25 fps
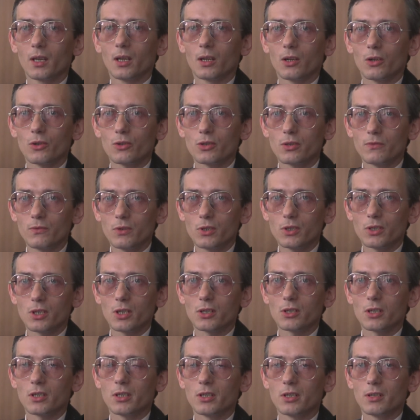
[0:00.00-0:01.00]
Oczywiście,
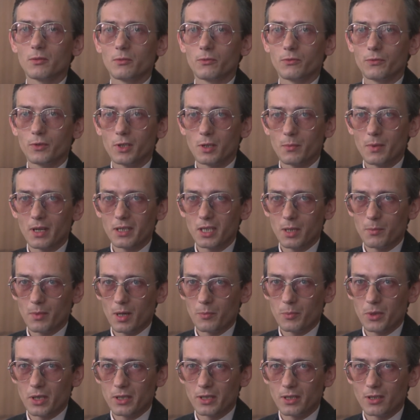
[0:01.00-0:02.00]
jeżeli firma nie ma
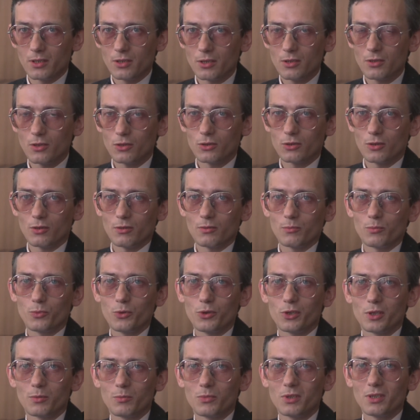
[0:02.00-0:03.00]
pieniędzy, no to
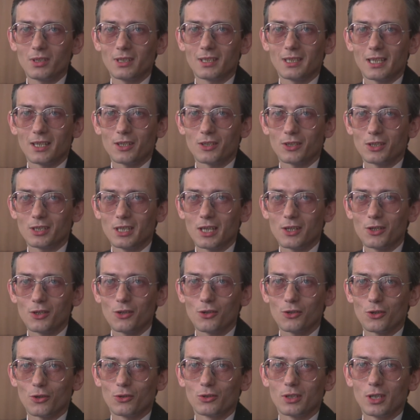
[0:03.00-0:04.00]
musimy na, z
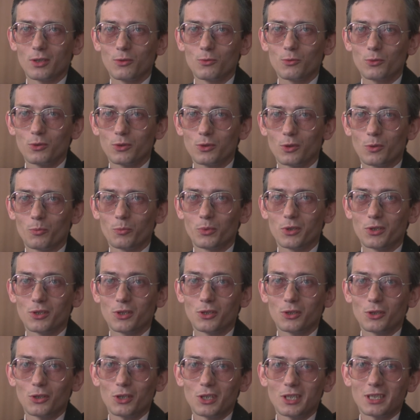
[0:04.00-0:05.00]
naszych żądań ustąpić.
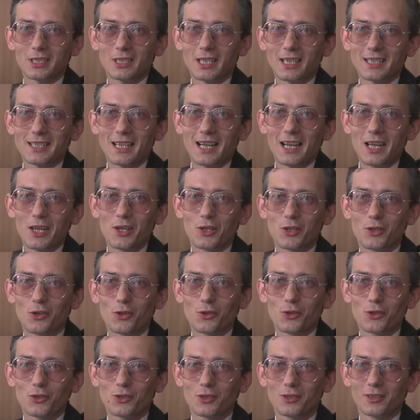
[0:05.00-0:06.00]
I to jest ta
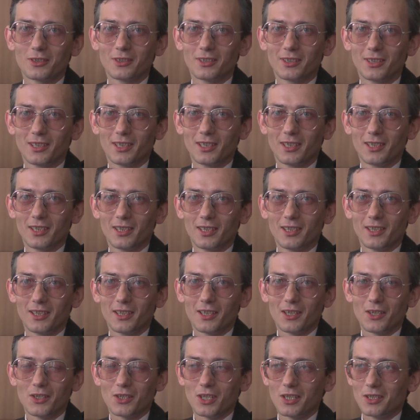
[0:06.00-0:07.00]
zależność,
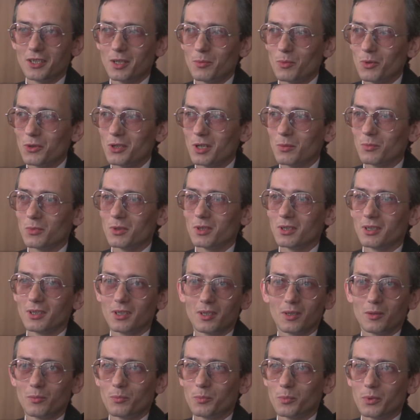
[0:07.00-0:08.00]
że nie możemy
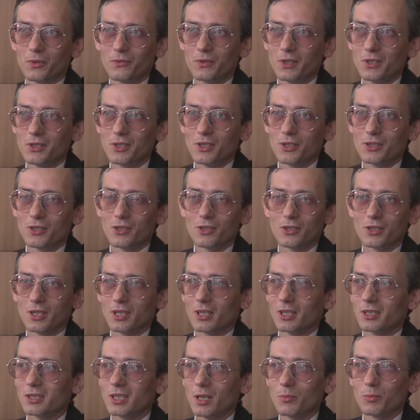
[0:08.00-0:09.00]
powiedzieć, że
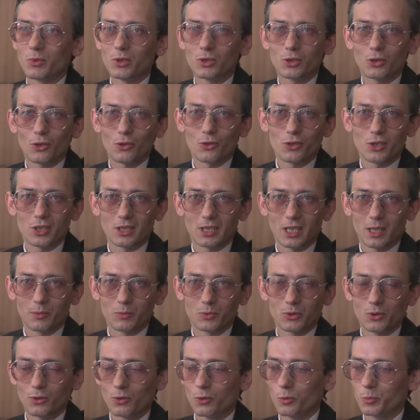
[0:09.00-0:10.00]
chcemy to czy
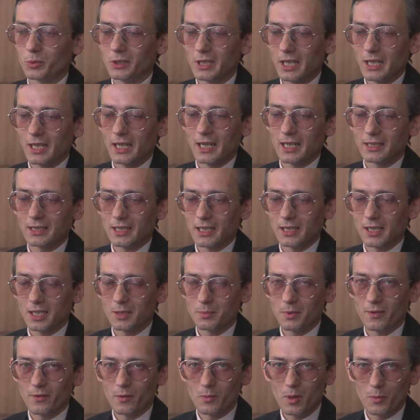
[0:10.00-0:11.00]
tamto, lub taka, taka
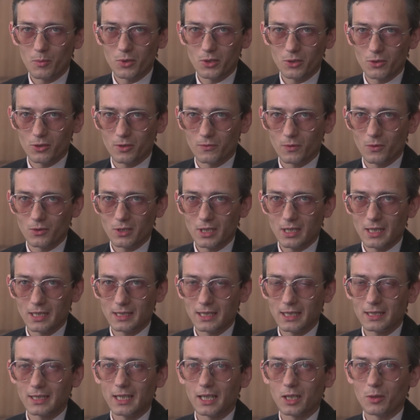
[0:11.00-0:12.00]
sprawa ma być rozwiązana
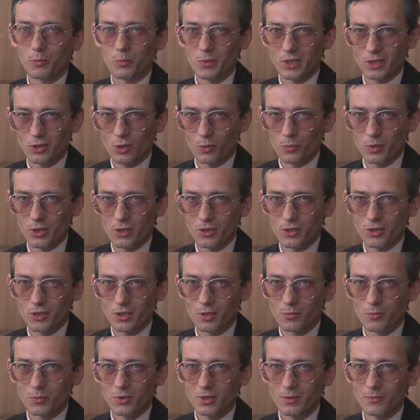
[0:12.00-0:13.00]
tak, jak my sobie
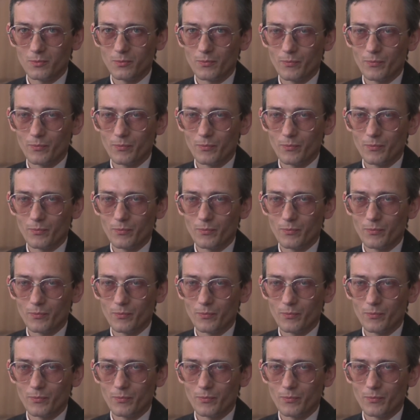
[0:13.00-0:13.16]
życzymy,